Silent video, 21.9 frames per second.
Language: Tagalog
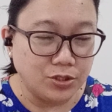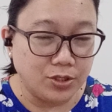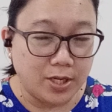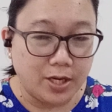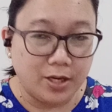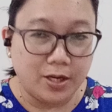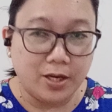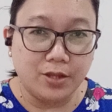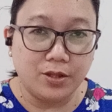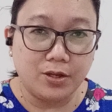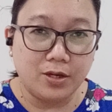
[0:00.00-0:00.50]

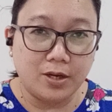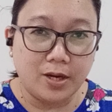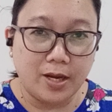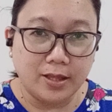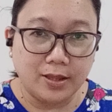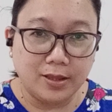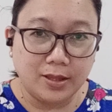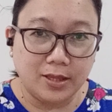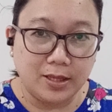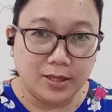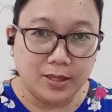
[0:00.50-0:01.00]
Another
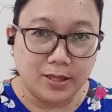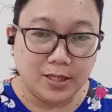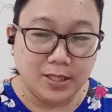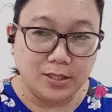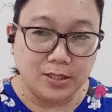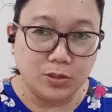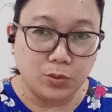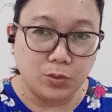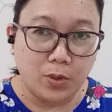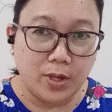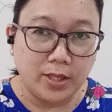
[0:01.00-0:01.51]
at
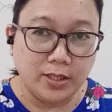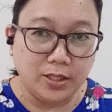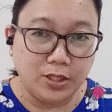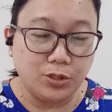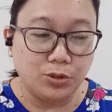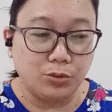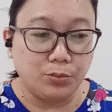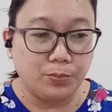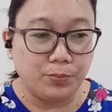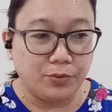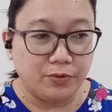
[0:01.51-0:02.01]
least one year
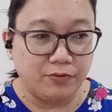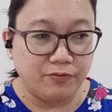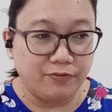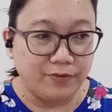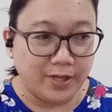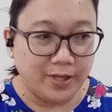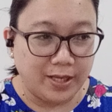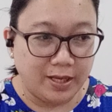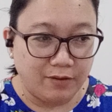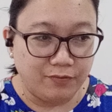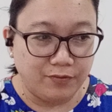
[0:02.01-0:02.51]
to
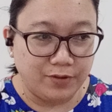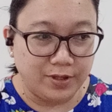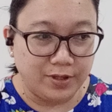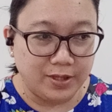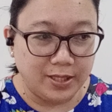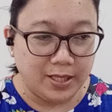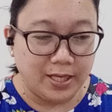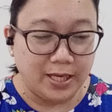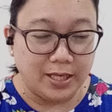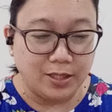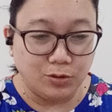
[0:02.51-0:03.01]
perfect
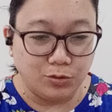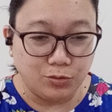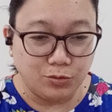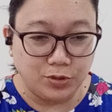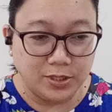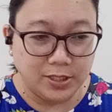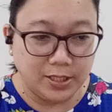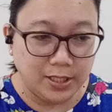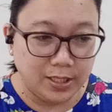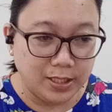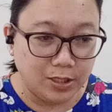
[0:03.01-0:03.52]
everything and to
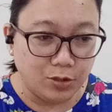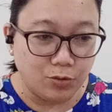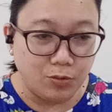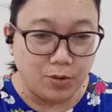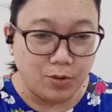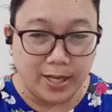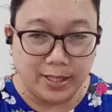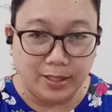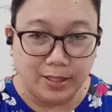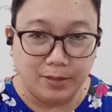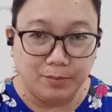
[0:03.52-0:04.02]
see kung
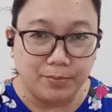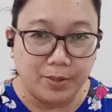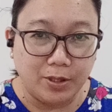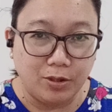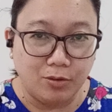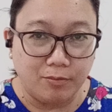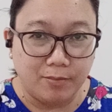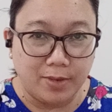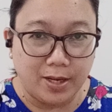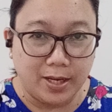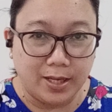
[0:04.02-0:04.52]
alin pa
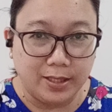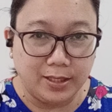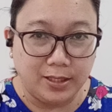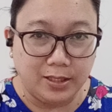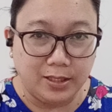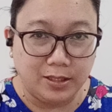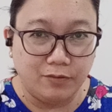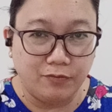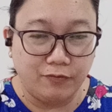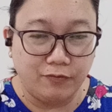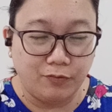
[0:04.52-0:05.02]
yung mga
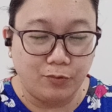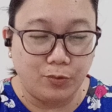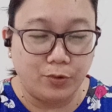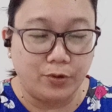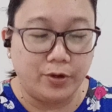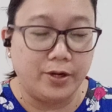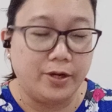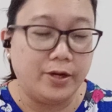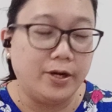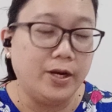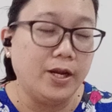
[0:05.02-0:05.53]
need for
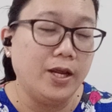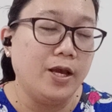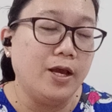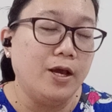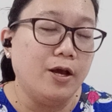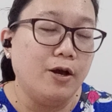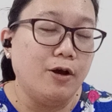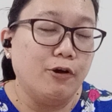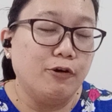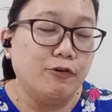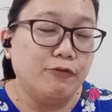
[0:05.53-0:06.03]

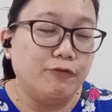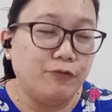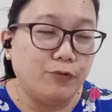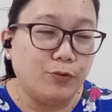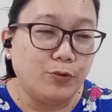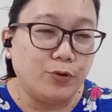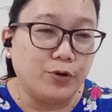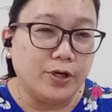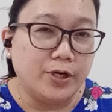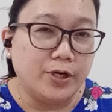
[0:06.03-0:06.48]
for